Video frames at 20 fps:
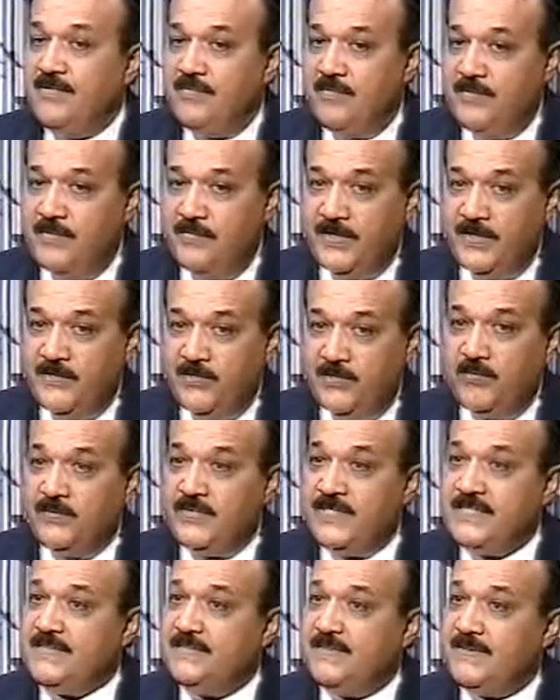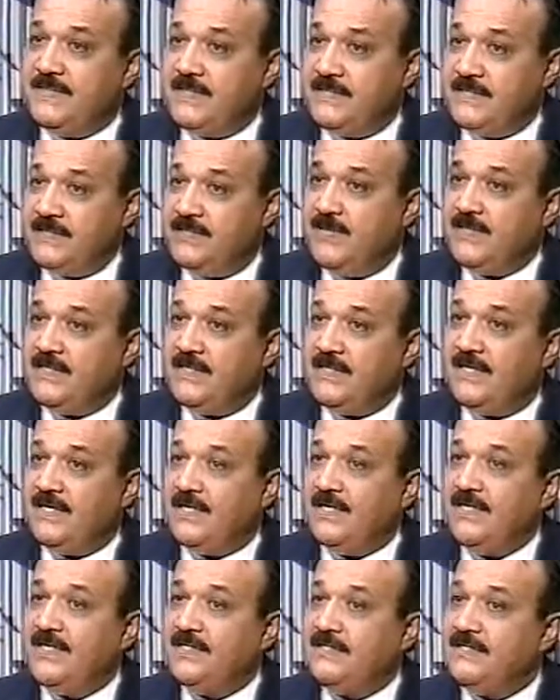ممكن تكون نسبه الشواهد
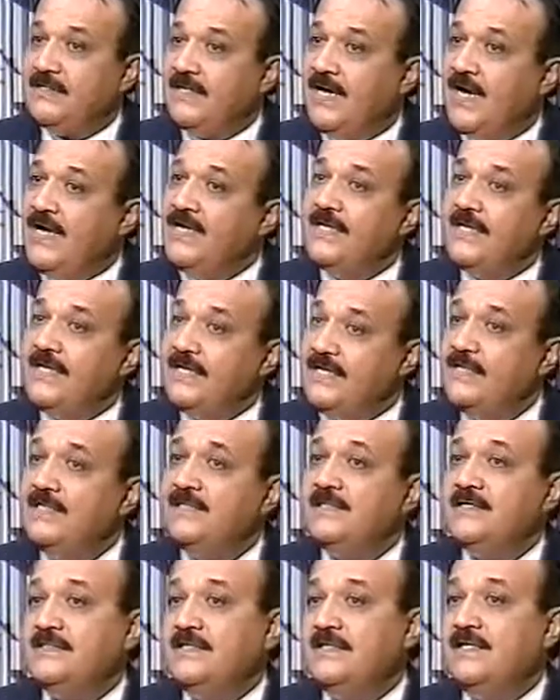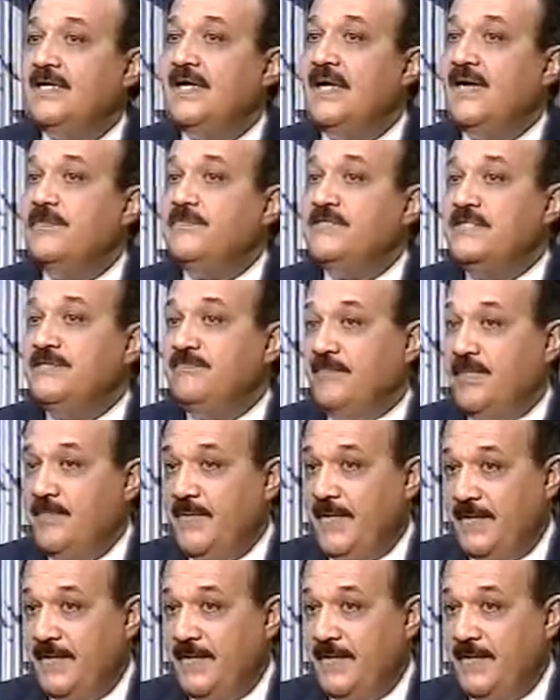الخلقيه عاليه جدا تصل الى 50% حضرتك ذكرت الحقيقه